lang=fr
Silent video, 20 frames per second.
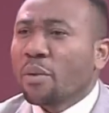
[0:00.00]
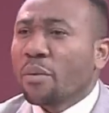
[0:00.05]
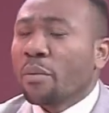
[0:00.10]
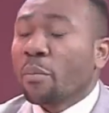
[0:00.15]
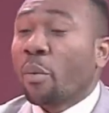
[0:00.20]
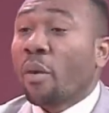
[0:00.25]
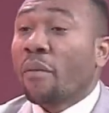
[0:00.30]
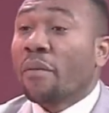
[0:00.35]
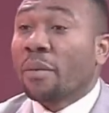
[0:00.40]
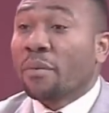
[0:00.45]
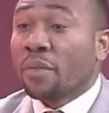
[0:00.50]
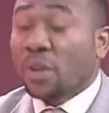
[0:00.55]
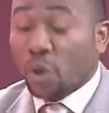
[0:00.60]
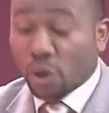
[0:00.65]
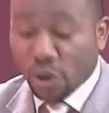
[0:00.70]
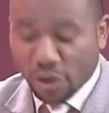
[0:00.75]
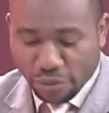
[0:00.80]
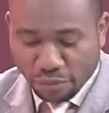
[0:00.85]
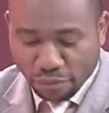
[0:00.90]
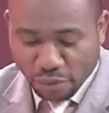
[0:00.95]
des proverbes
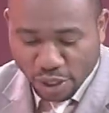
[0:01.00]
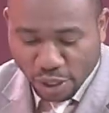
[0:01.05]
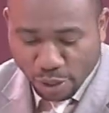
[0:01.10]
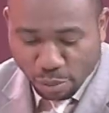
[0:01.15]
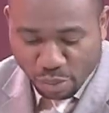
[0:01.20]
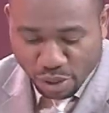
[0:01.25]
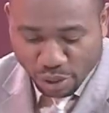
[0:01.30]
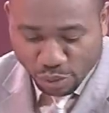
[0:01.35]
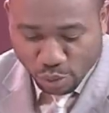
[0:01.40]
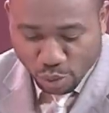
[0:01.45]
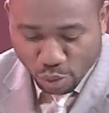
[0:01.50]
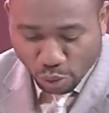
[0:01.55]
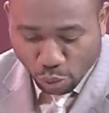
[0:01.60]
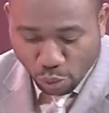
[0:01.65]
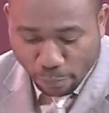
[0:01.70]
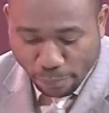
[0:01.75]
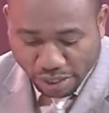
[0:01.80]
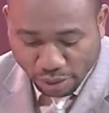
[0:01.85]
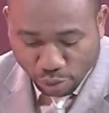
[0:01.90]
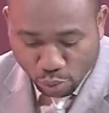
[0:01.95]
venant, venant, bien sûr,
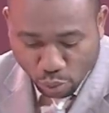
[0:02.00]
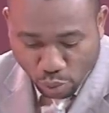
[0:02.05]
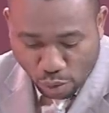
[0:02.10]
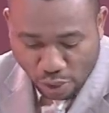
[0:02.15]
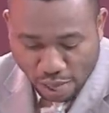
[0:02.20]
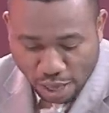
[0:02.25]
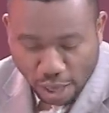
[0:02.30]
de partout.